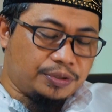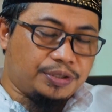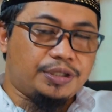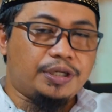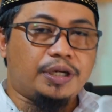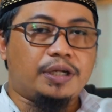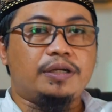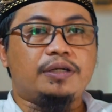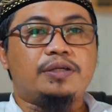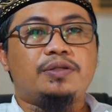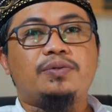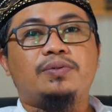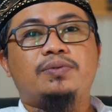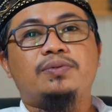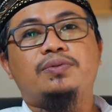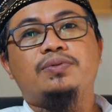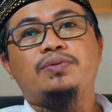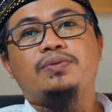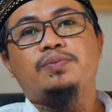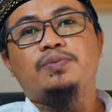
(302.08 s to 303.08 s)
ujian
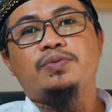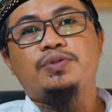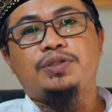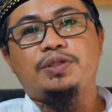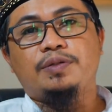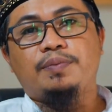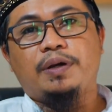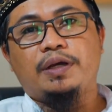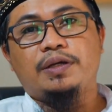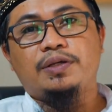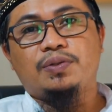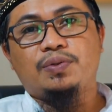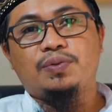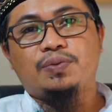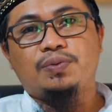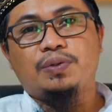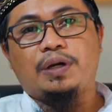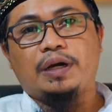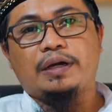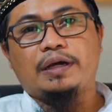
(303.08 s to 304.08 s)
itu musibah
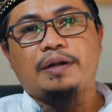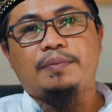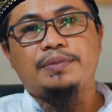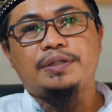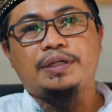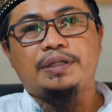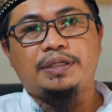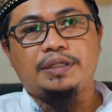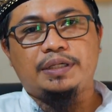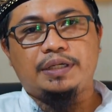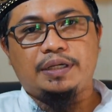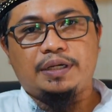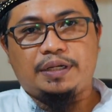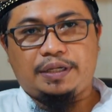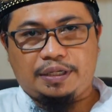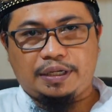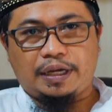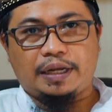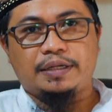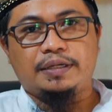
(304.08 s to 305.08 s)
itu akan menjadi
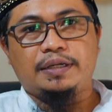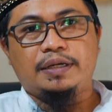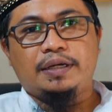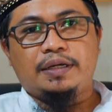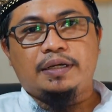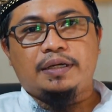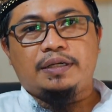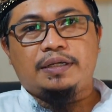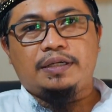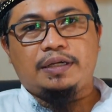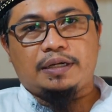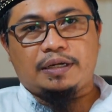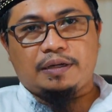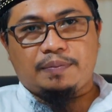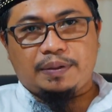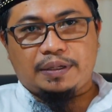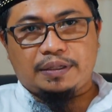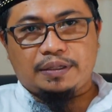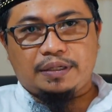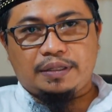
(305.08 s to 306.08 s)
ringan di
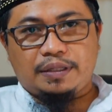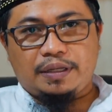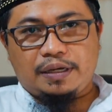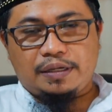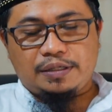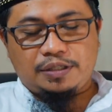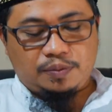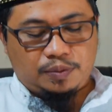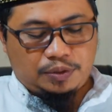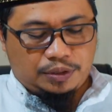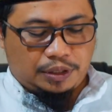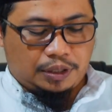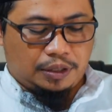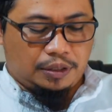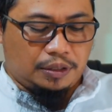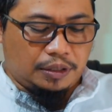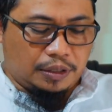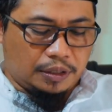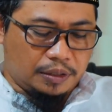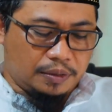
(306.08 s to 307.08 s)
hadapan kita semoga
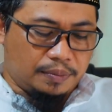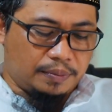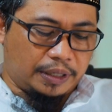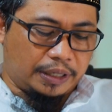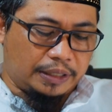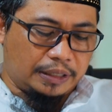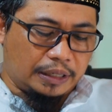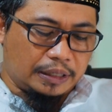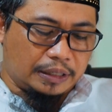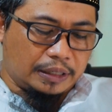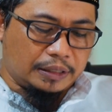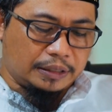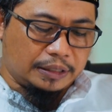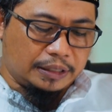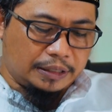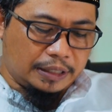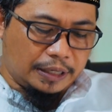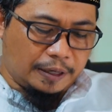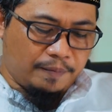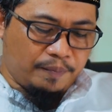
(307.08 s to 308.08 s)
Allah menghindarkan
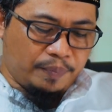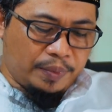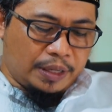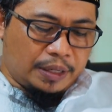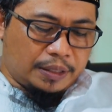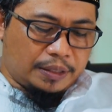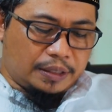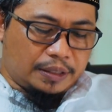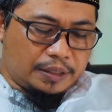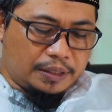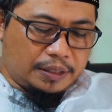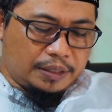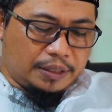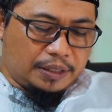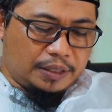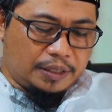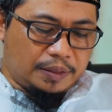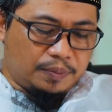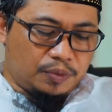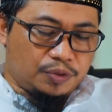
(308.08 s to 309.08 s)
kita
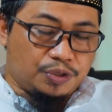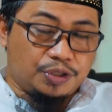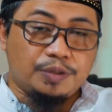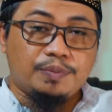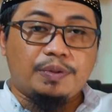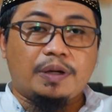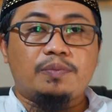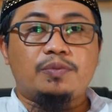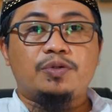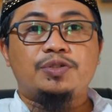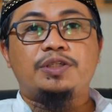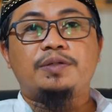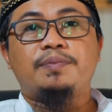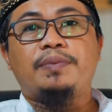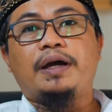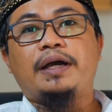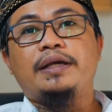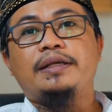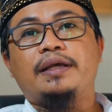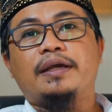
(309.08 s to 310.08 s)
dari
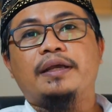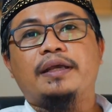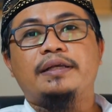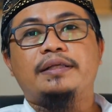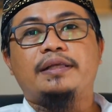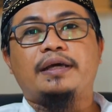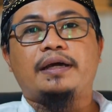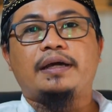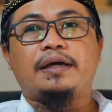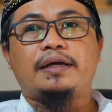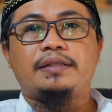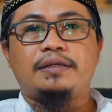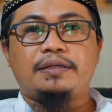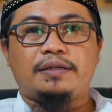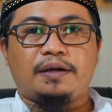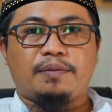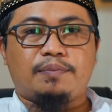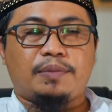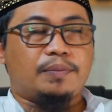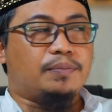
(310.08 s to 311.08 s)
musibah-musibah yang kita
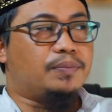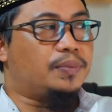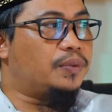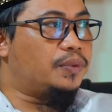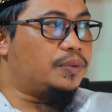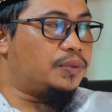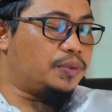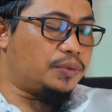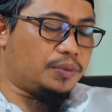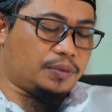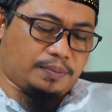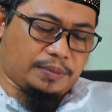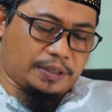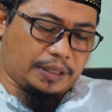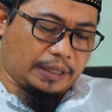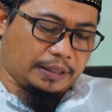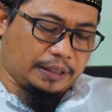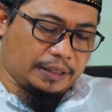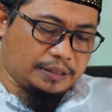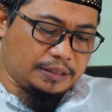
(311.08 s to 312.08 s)
tidak mampu untuk
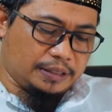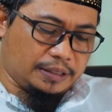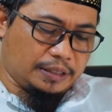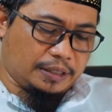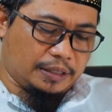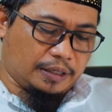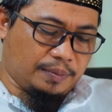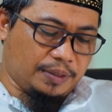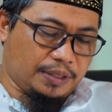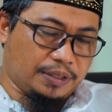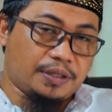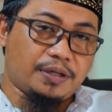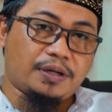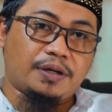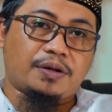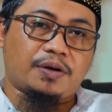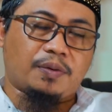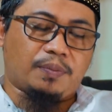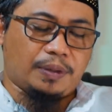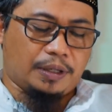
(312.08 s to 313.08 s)
mengatasinya amin
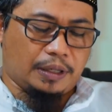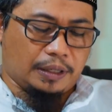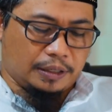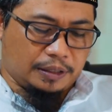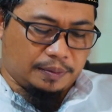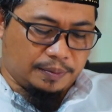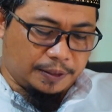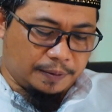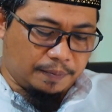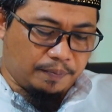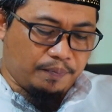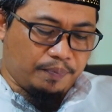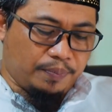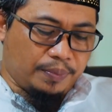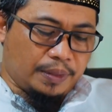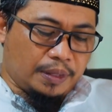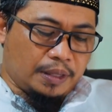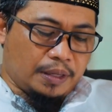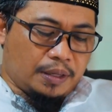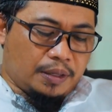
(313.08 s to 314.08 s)
ya rabbal alamin
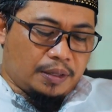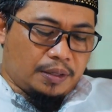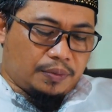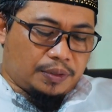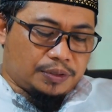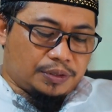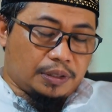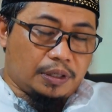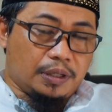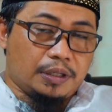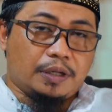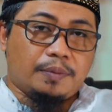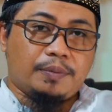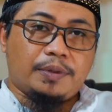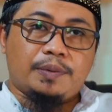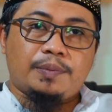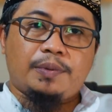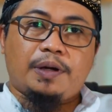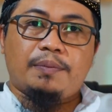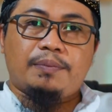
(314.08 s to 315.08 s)

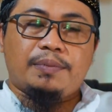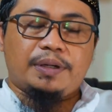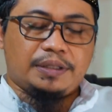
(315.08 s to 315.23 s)
wasallallahu